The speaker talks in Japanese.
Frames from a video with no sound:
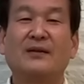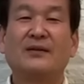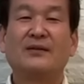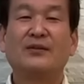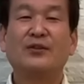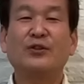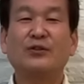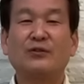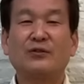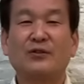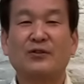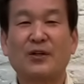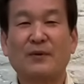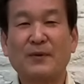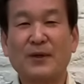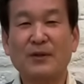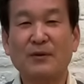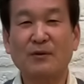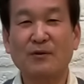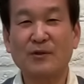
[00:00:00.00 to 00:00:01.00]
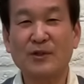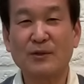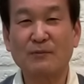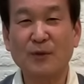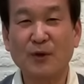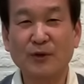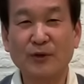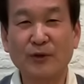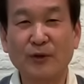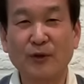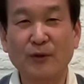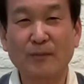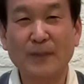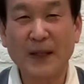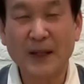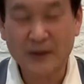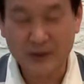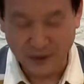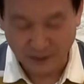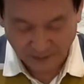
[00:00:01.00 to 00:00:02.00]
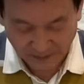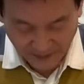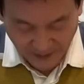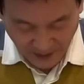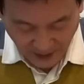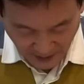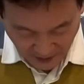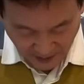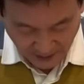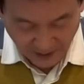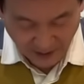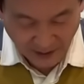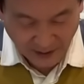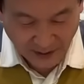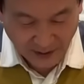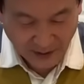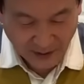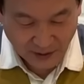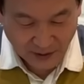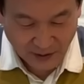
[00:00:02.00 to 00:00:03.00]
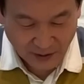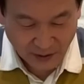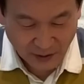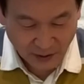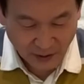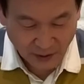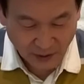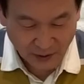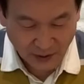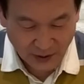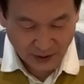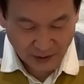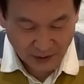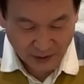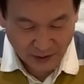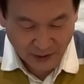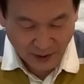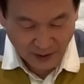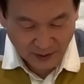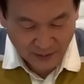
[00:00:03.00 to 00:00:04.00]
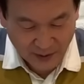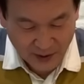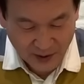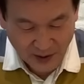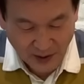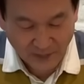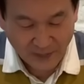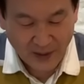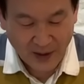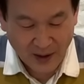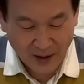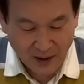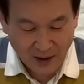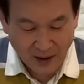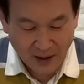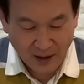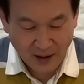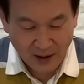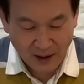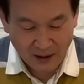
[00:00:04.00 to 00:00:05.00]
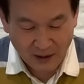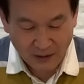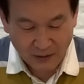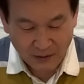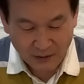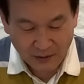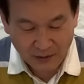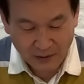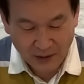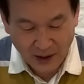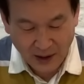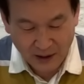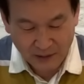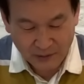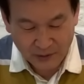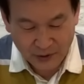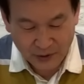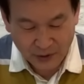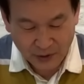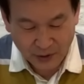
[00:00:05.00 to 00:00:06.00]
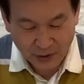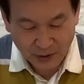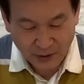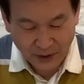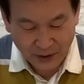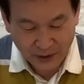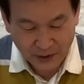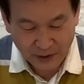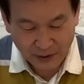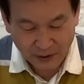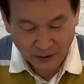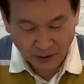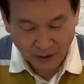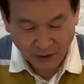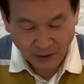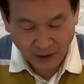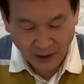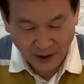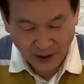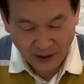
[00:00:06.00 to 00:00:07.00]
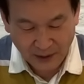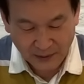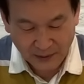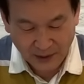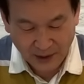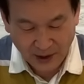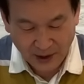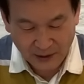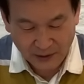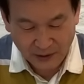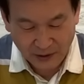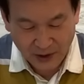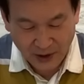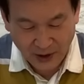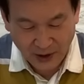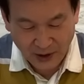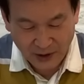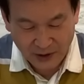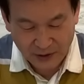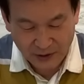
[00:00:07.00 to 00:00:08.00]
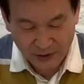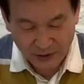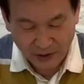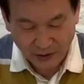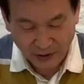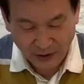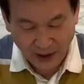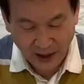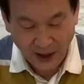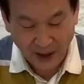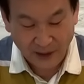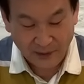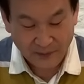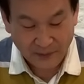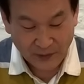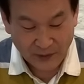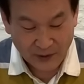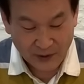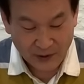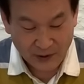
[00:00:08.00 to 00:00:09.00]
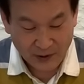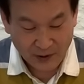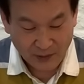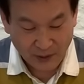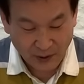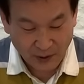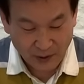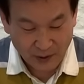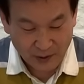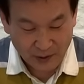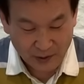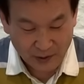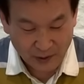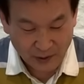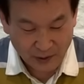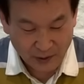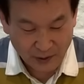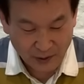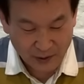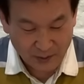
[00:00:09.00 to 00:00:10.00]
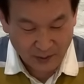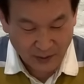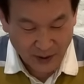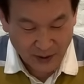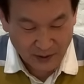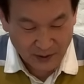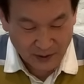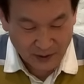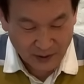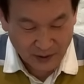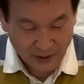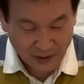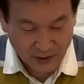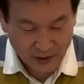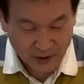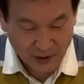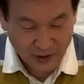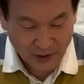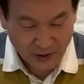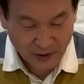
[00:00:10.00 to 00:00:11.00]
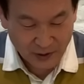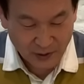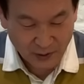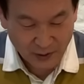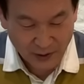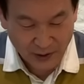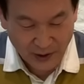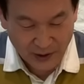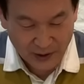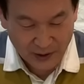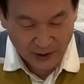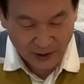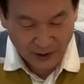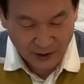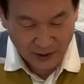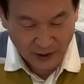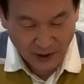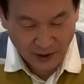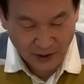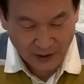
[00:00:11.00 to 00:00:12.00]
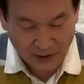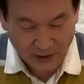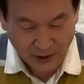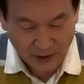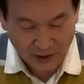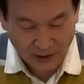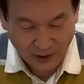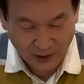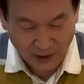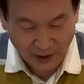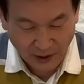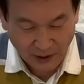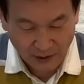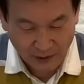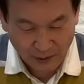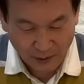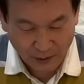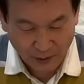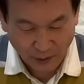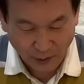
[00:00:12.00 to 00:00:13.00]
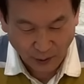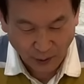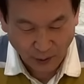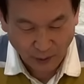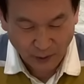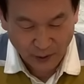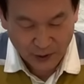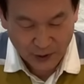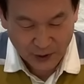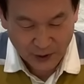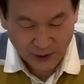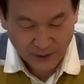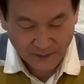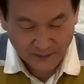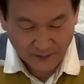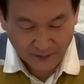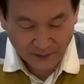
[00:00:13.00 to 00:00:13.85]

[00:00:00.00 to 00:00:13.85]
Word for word: ニュースしゃべり残し木曜バージョン、はいえー、今日こんなニュースがありました。韓国外務省は昨日カリブ海の社会主義国、あそういえばこのニュースの一つ前にですね、岸田総理大臣がさんがつはつかに韓国を訪問し